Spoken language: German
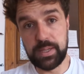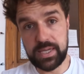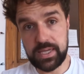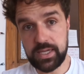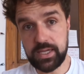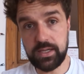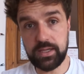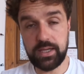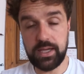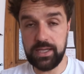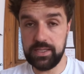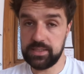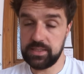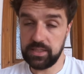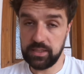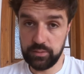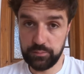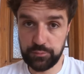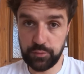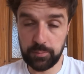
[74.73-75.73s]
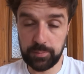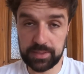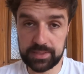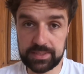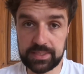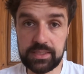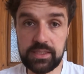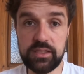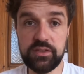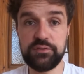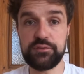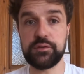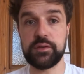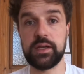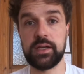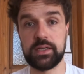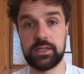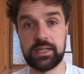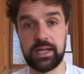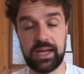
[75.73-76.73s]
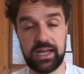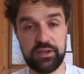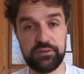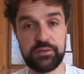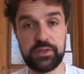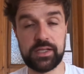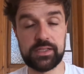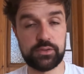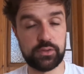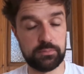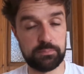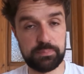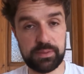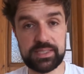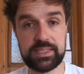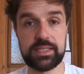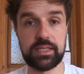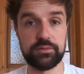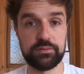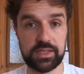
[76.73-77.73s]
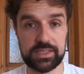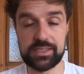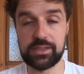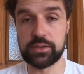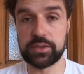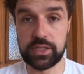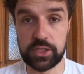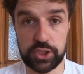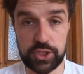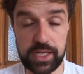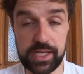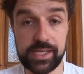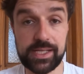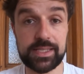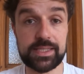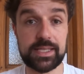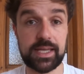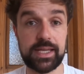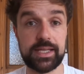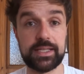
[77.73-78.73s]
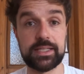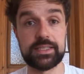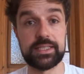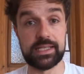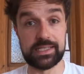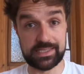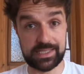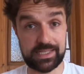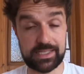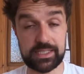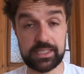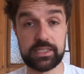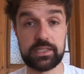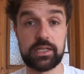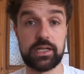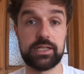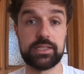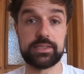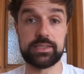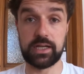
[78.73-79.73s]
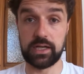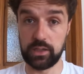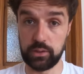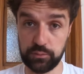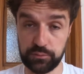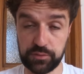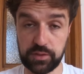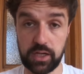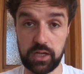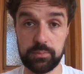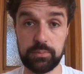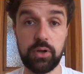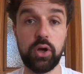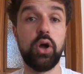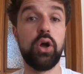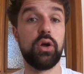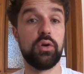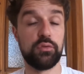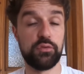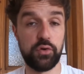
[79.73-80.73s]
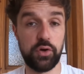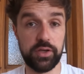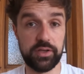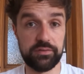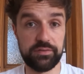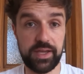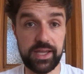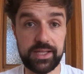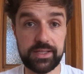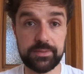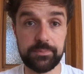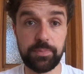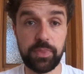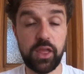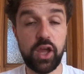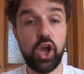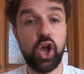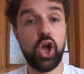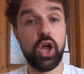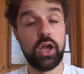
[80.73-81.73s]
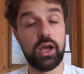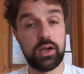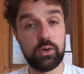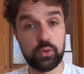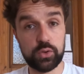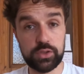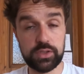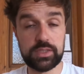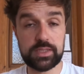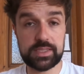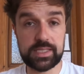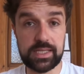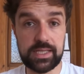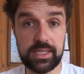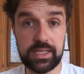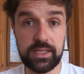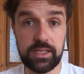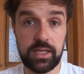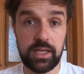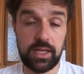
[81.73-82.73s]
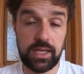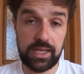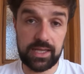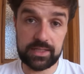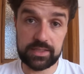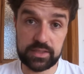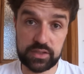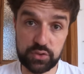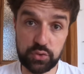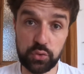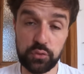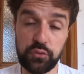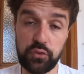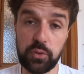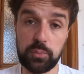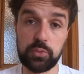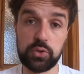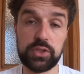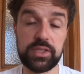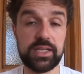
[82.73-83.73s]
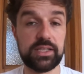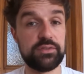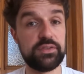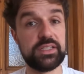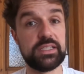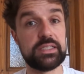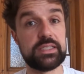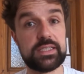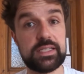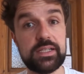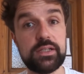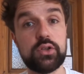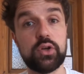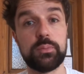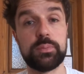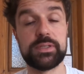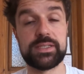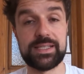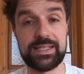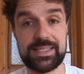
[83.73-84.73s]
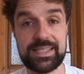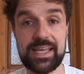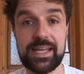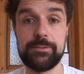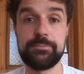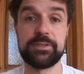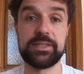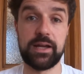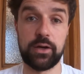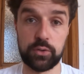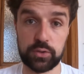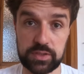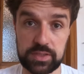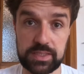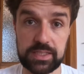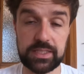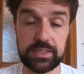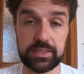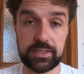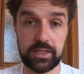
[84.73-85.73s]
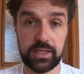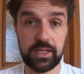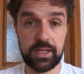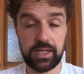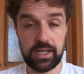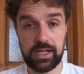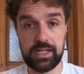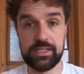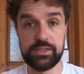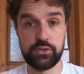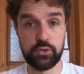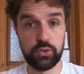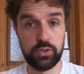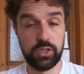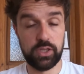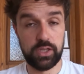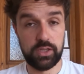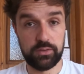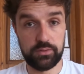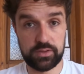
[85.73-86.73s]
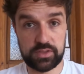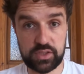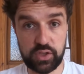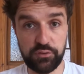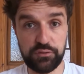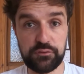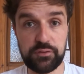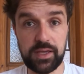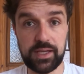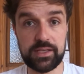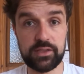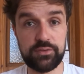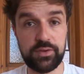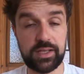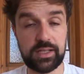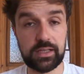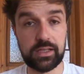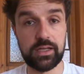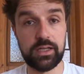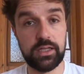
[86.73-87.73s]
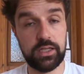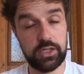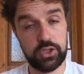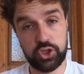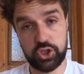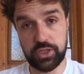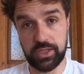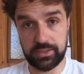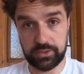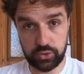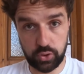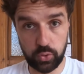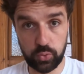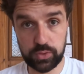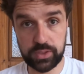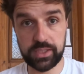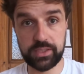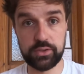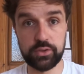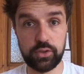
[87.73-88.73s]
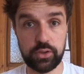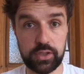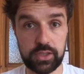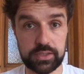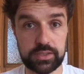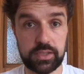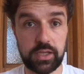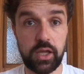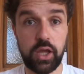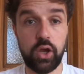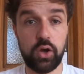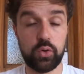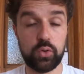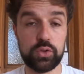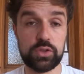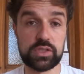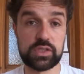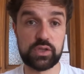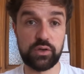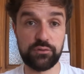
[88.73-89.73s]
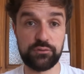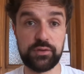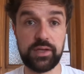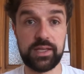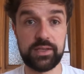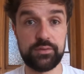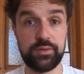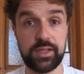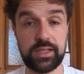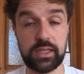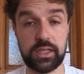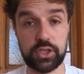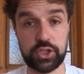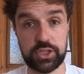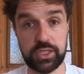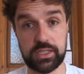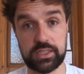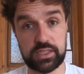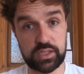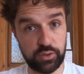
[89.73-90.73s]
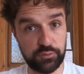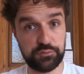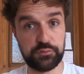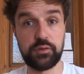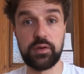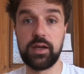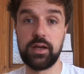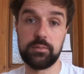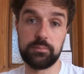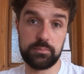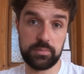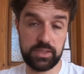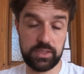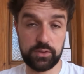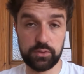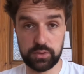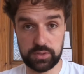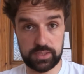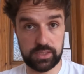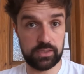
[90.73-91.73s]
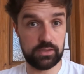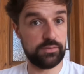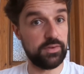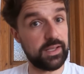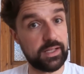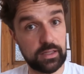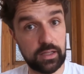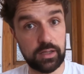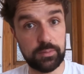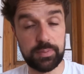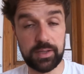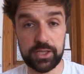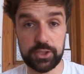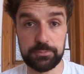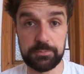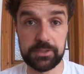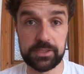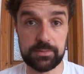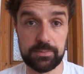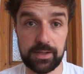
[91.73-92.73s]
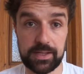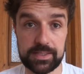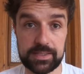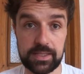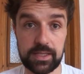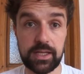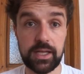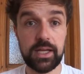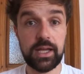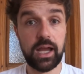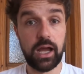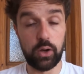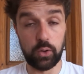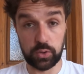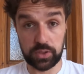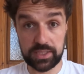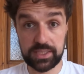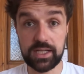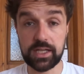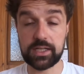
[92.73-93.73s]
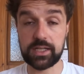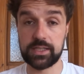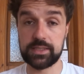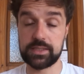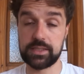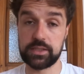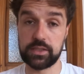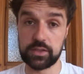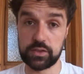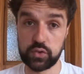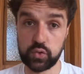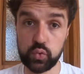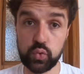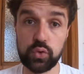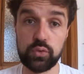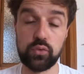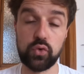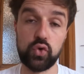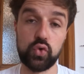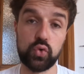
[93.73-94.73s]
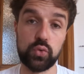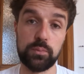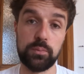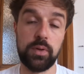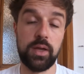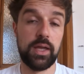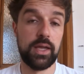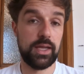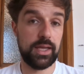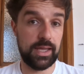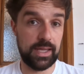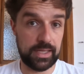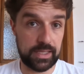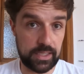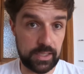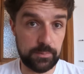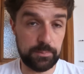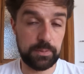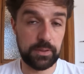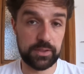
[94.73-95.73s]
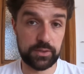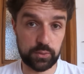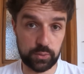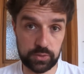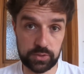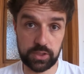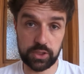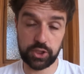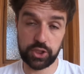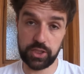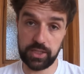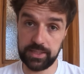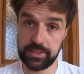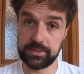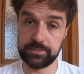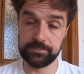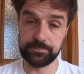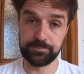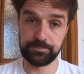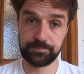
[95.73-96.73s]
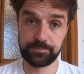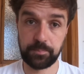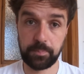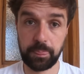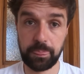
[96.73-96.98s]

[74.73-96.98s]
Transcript: B. Er ist informativ, er greift also ein bisschen was aus der Stellenanzeige, der Tätigkeit, der Aufgabe vorneweg. Und C, er ist so formuliert, wie die Zielgruppe sich selbst auch sieht. Also Softwareentwickler statt Coding-Nerd und Softwareentwickler statt Software-Entwickler beispielsweise. Auch hier kann sich das Suchvolumen erheblich unterscheiden.